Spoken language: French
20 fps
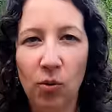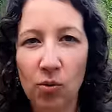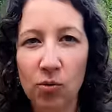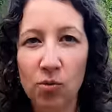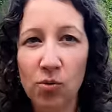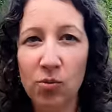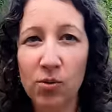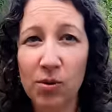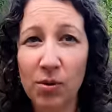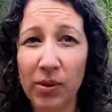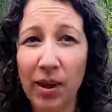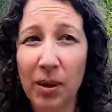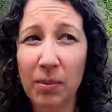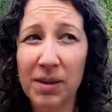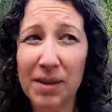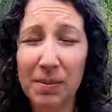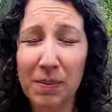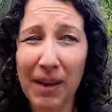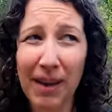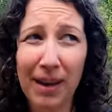Donc aujourd'hui on a
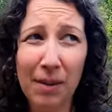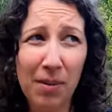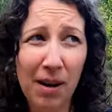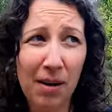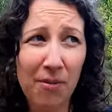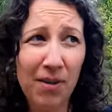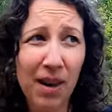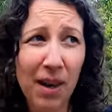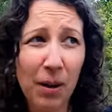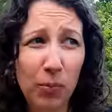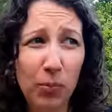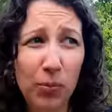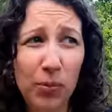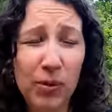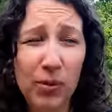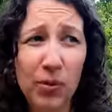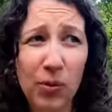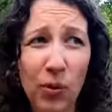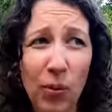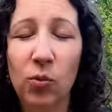un petit périple à faire
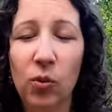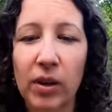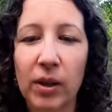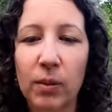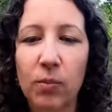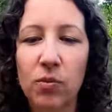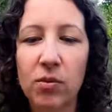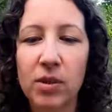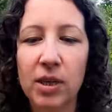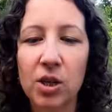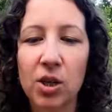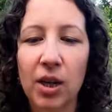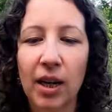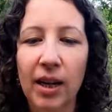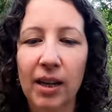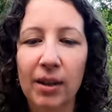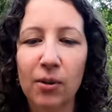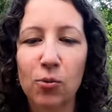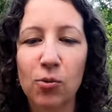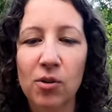puisqu'on doit déposer
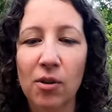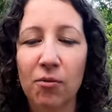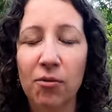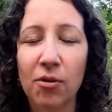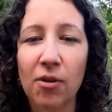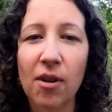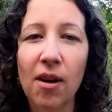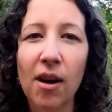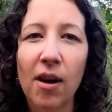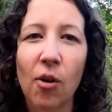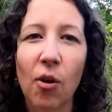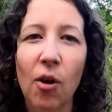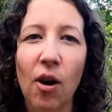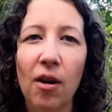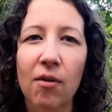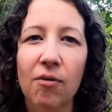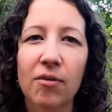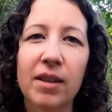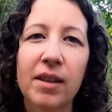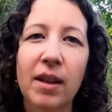chacun de nos enfants. Alors
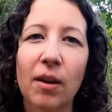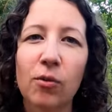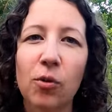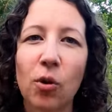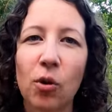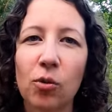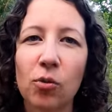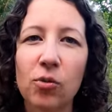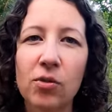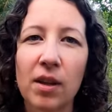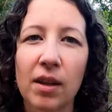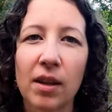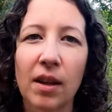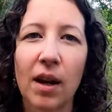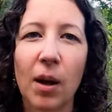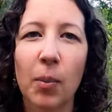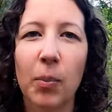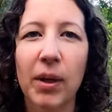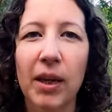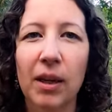un Villeneuve-d'Ornon, c'est
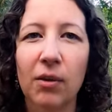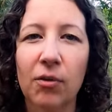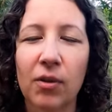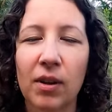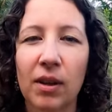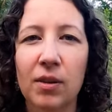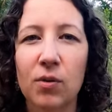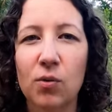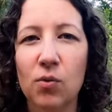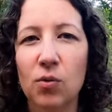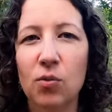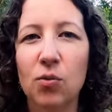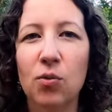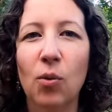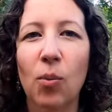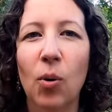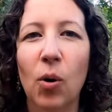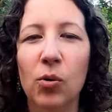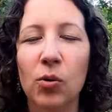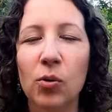dans la périphérie sud
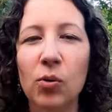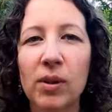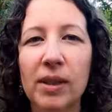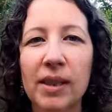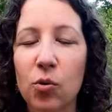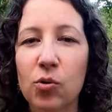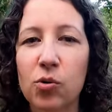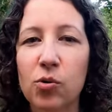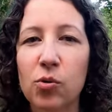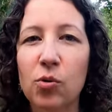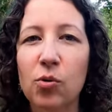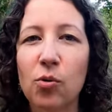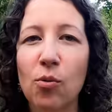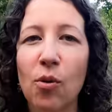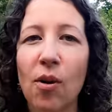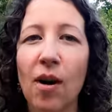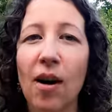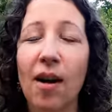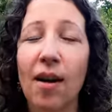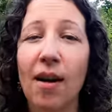de Bordeaux, le
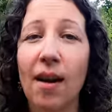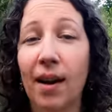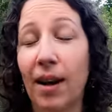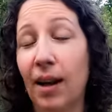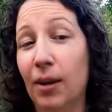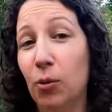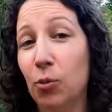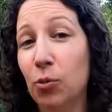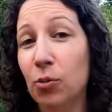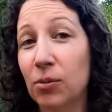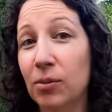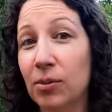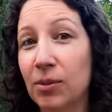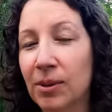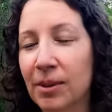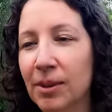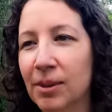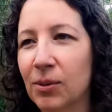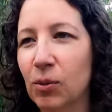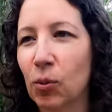second à Lacanau
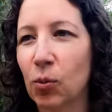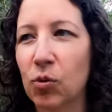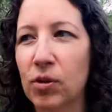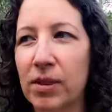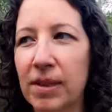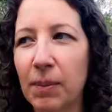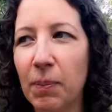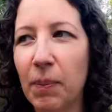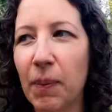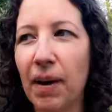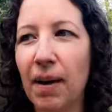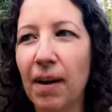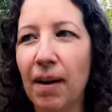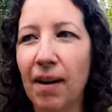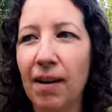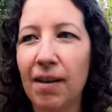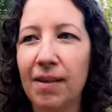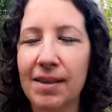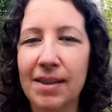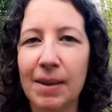donc c'est
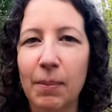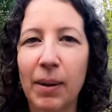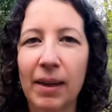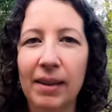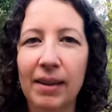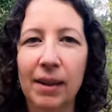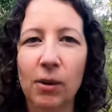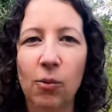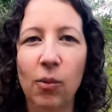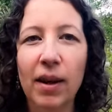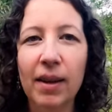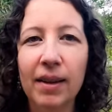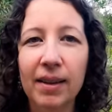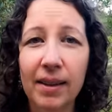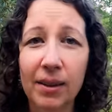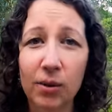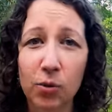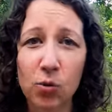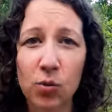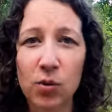pas, pas très loin.
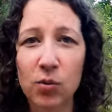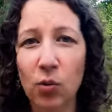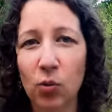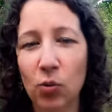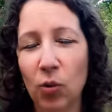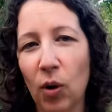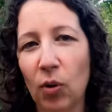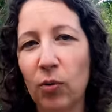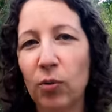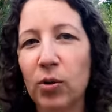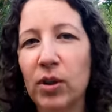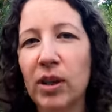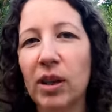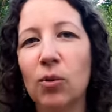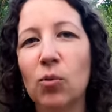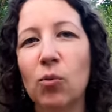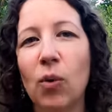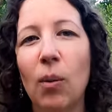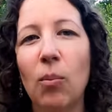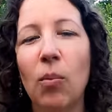Et ensuite on doit
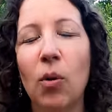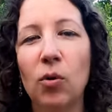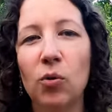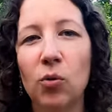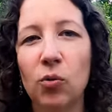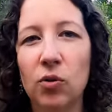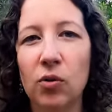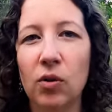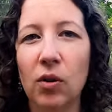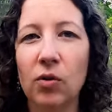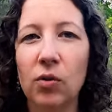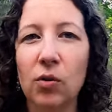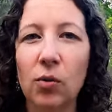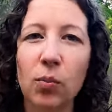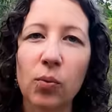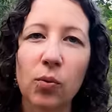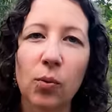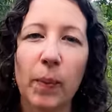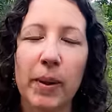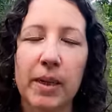revenir nous à Bordeaux
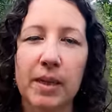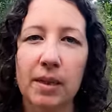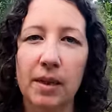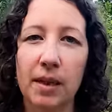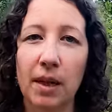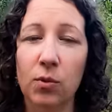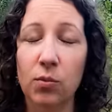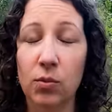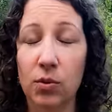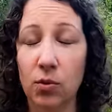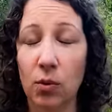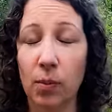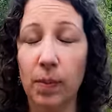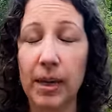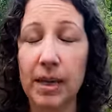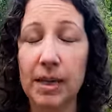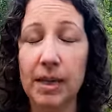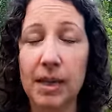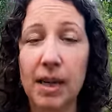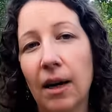centre pour passer la nuit sur
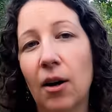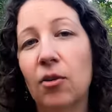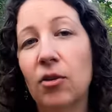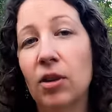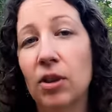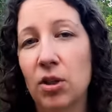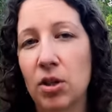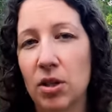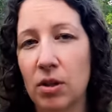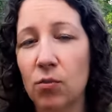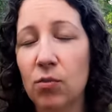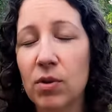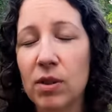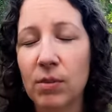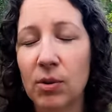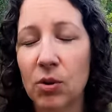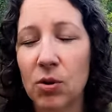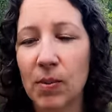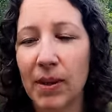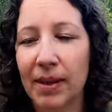place et rentrer chez nous
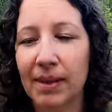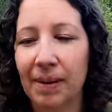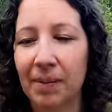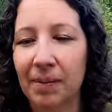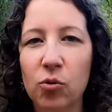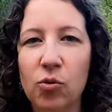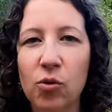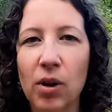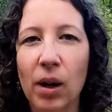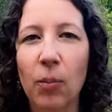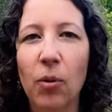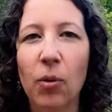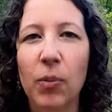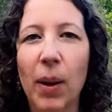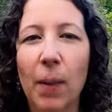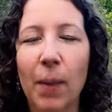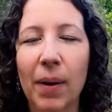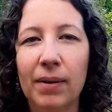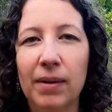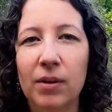dimanche matin. Donc sur la
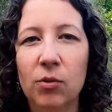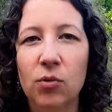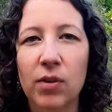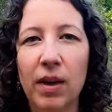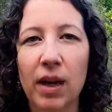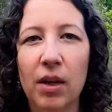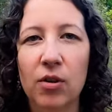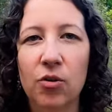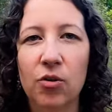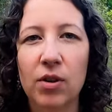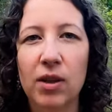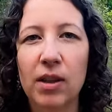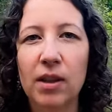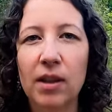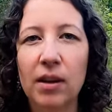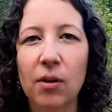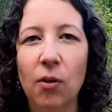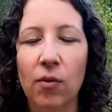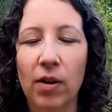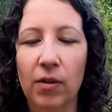première partie du trajet,
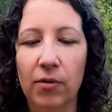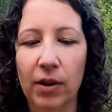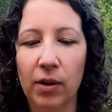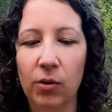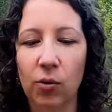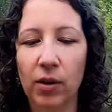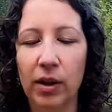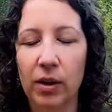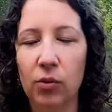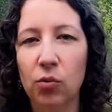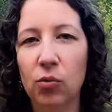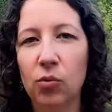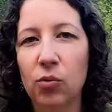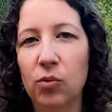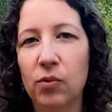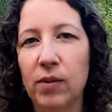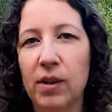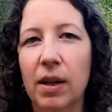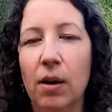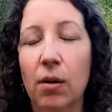on va faire donc un
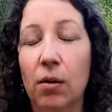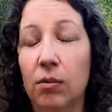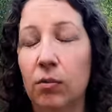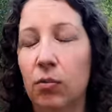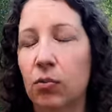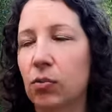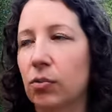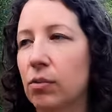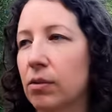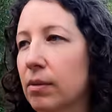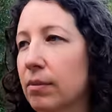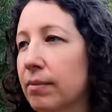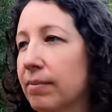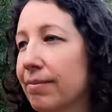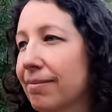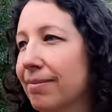Toulouse-Ville... Euh, Toulouse